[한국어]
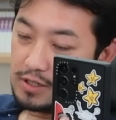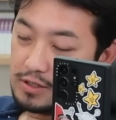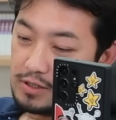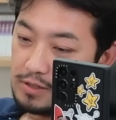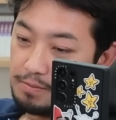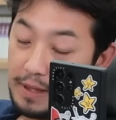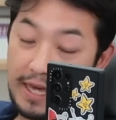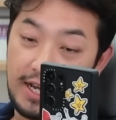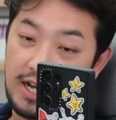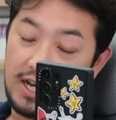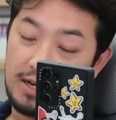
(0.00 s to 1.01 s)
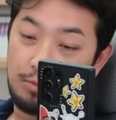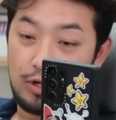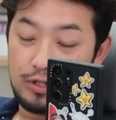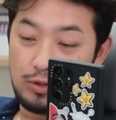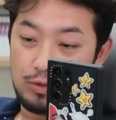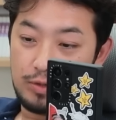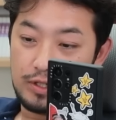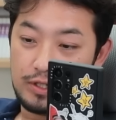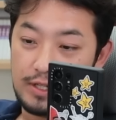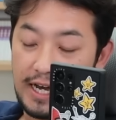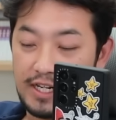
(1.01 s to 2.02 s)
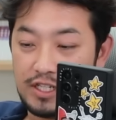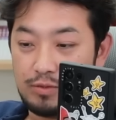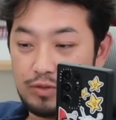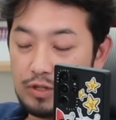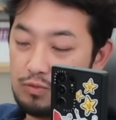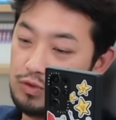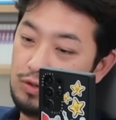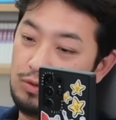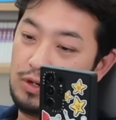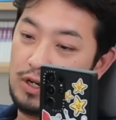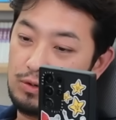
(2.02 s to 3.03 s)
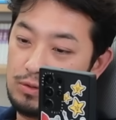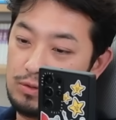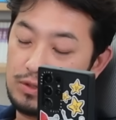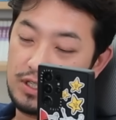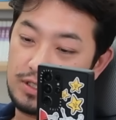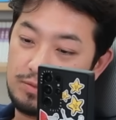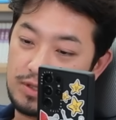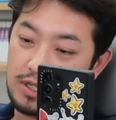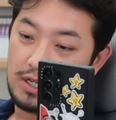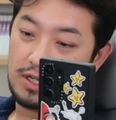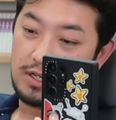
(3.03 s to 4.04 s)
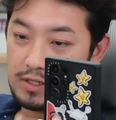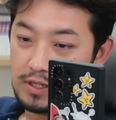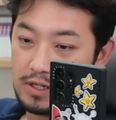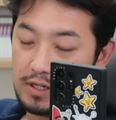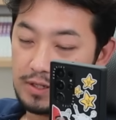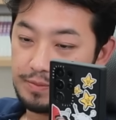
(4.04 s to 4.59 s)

그 배가 멀리서 오면은 아래서부터 이렇게 위로 올라오지 않습니까? 그걸 네.